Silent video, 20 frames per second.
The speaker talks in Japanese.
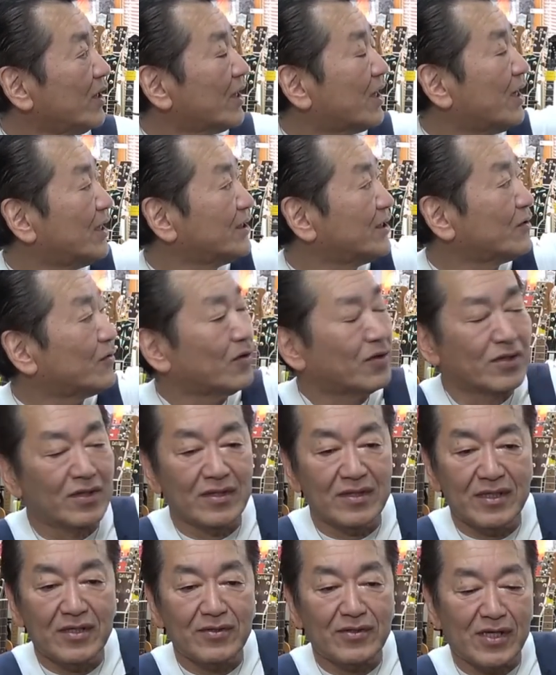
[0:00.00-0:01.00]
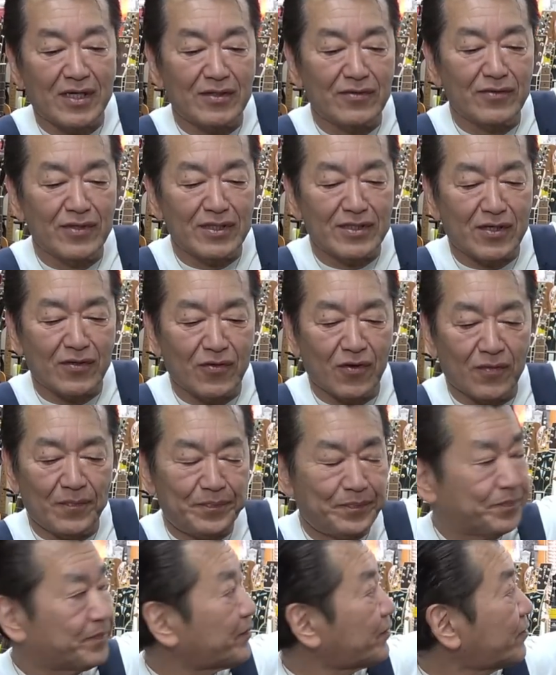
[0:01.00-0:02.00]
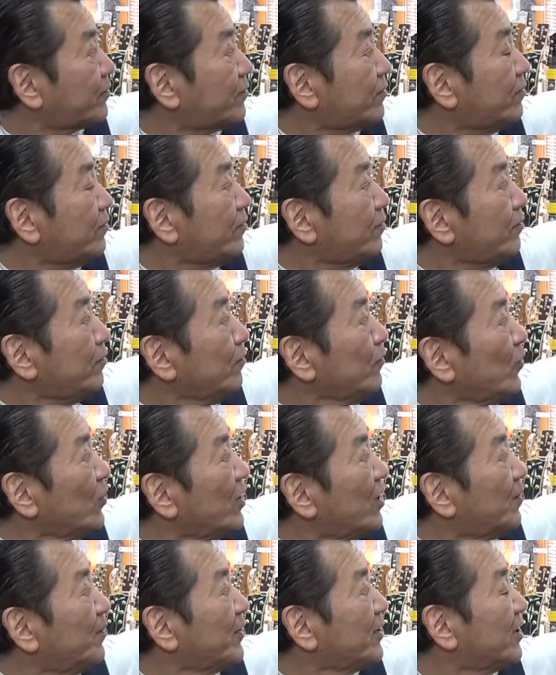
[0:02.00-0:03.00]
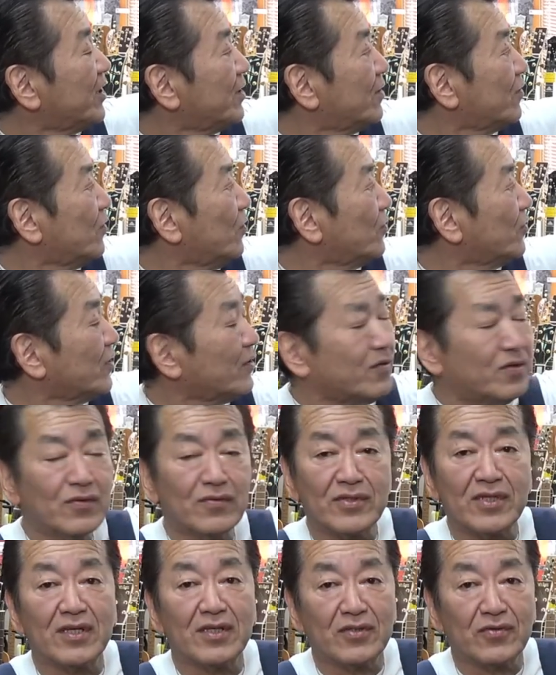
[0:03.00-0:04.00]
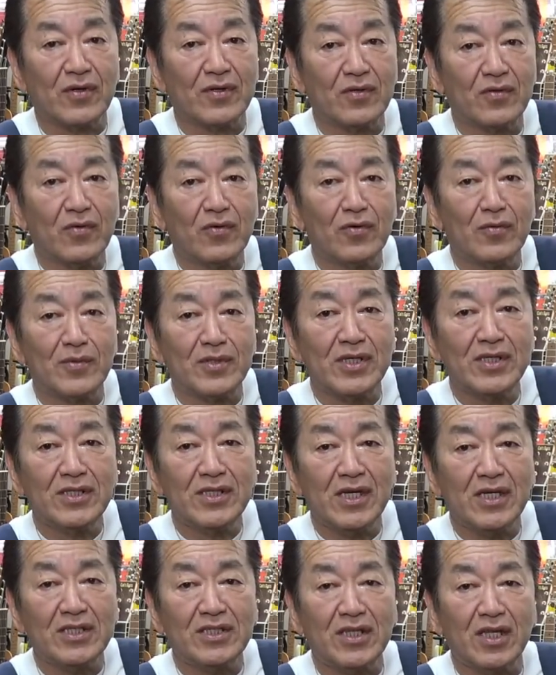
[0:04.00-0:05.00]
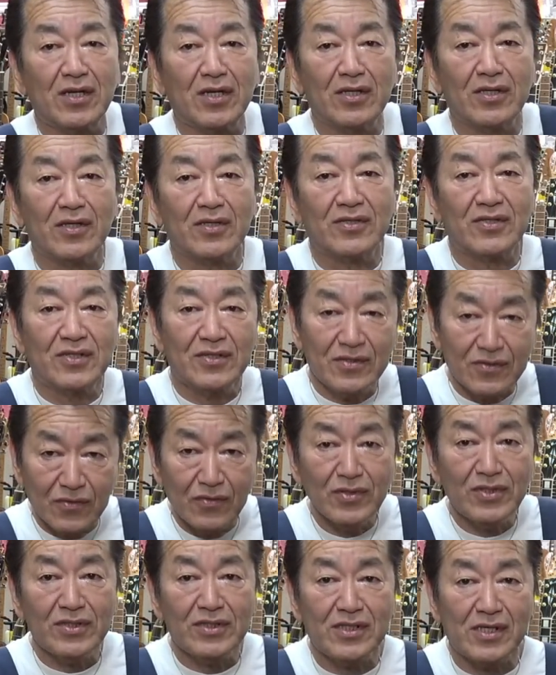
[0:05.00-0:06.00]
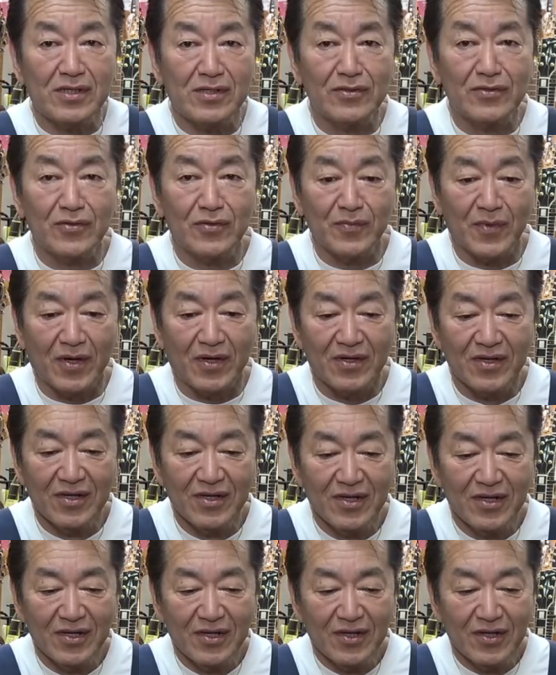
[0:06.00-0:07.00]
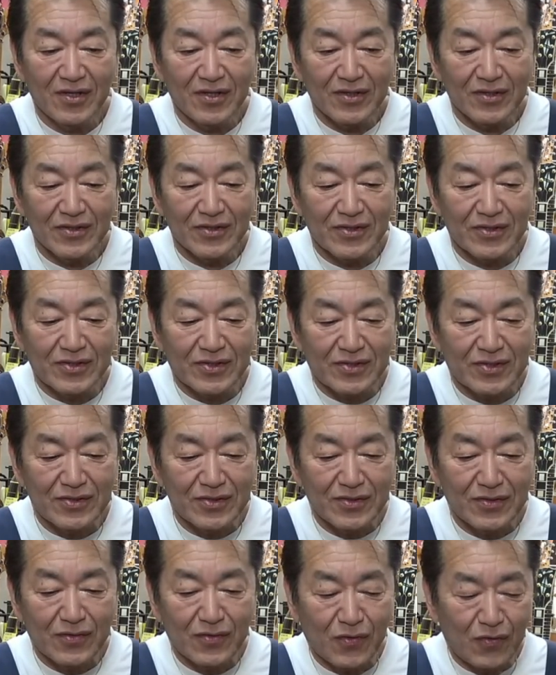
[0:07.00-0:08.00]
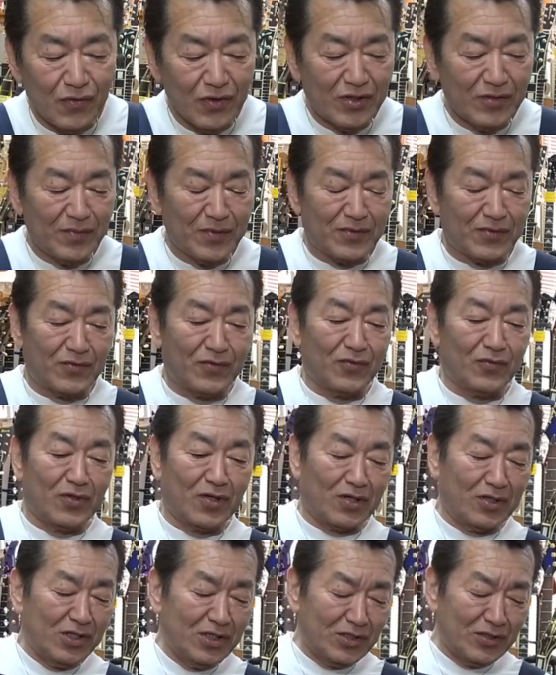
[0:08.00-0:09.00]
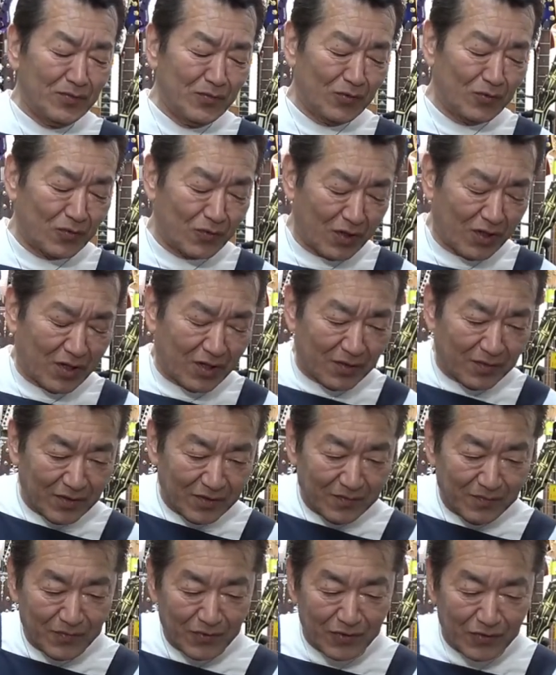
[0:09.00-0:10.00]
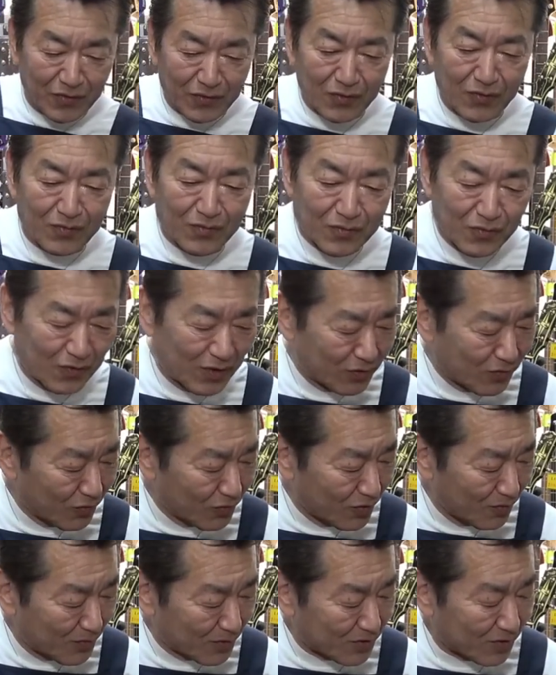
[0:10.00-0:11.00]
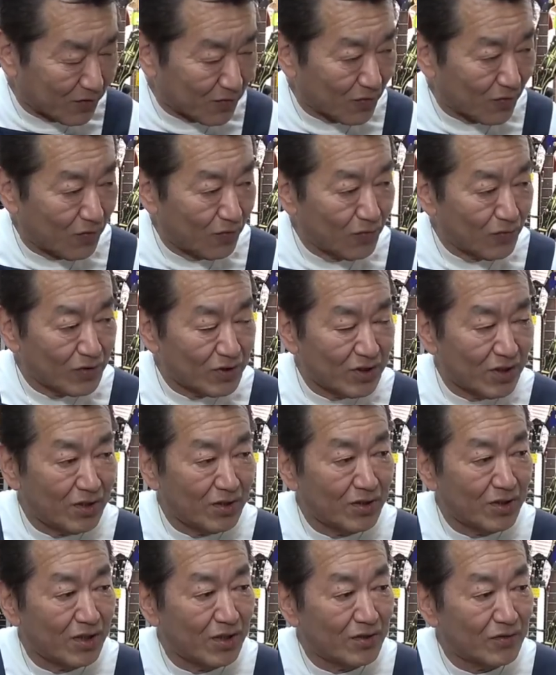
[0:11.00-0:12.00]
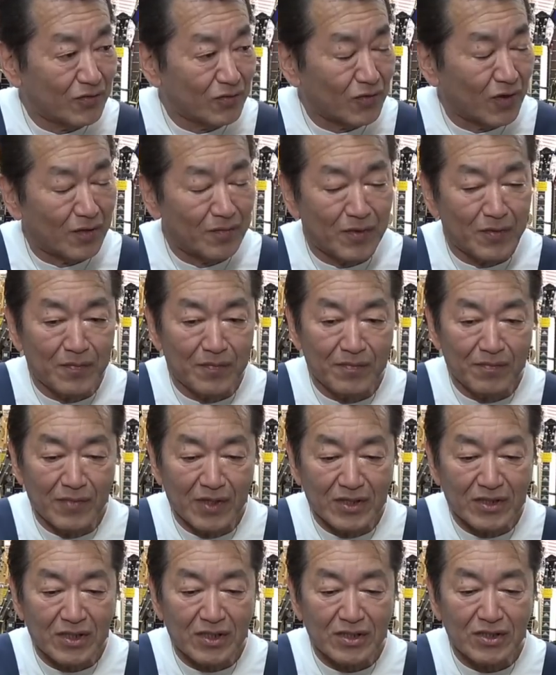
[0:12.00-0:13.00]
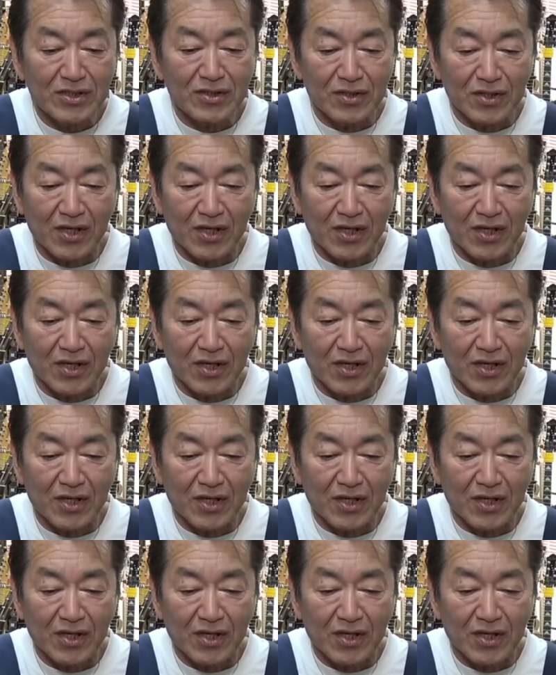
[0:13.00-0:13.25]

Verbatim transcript: 会社とかいくつかあるんですけど、もうやっぱりゴールデンウィークのせいでしょうか、道路も全然走ってないんですっごい静かなんですよ今。すっごい響く今日。だからいつものね、まあ、いろいろ動画撮ってますけどこの時間でやることはあんまり珍しいん